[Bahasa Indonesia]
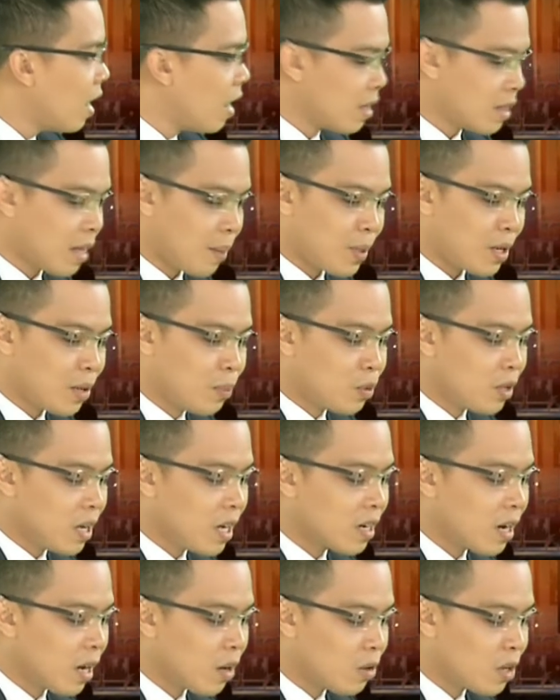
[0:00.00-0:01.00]
Mm-hmm. Tapi
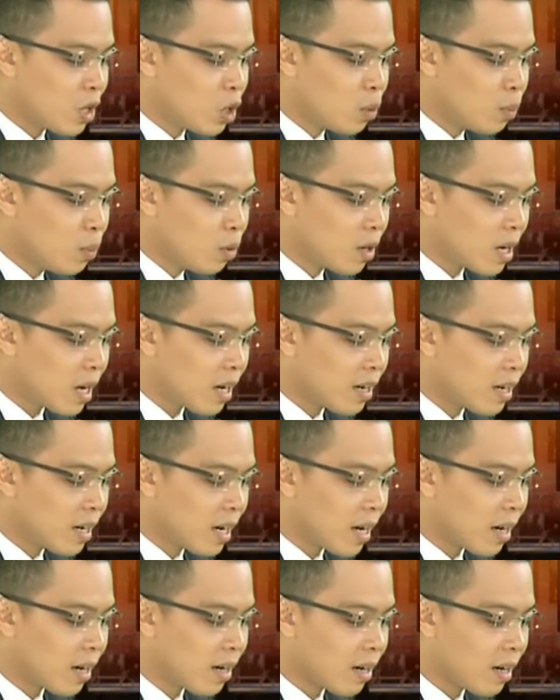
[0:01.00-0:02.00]
kemudian kalau dihubungkan
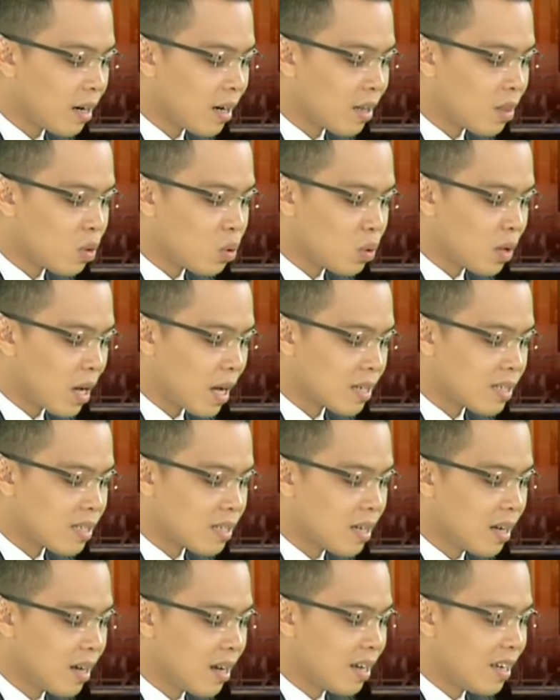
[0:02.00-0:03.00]
dengan uh,
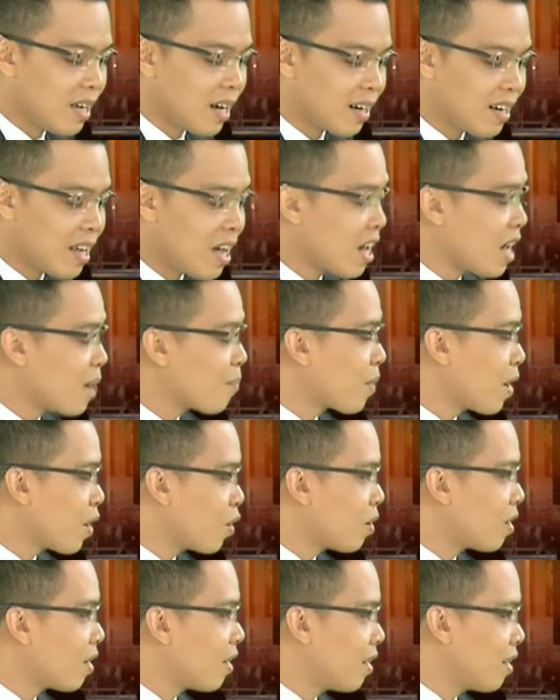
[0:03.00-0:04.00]
tugas yang
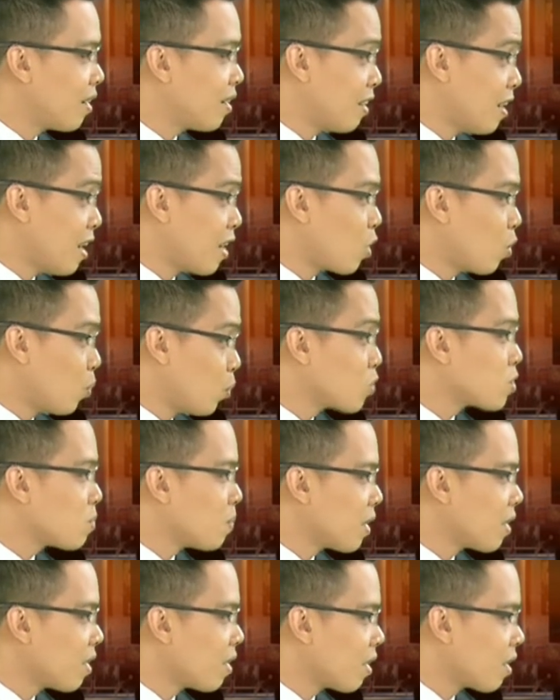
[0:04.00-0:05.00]
diharapkan uh, dari
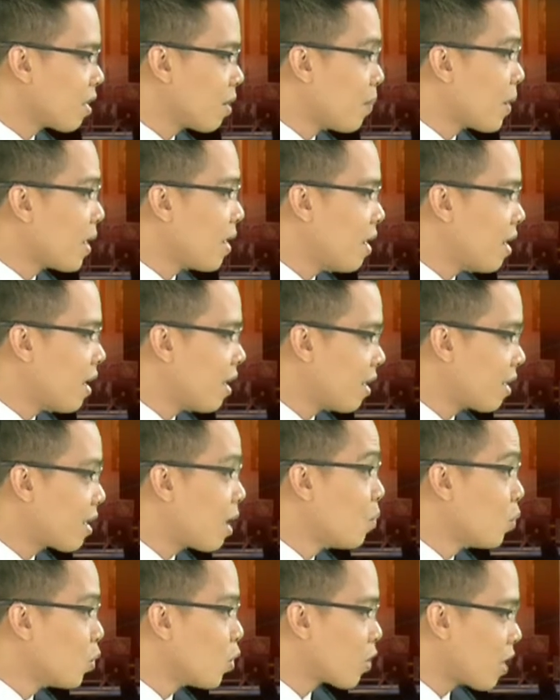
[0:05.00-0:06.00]
Ombudsman kepada
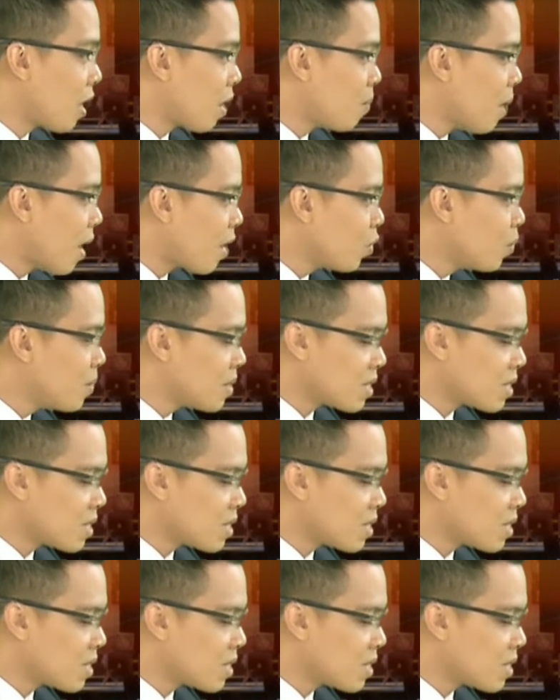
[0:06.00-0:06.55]
Kabulog yang baru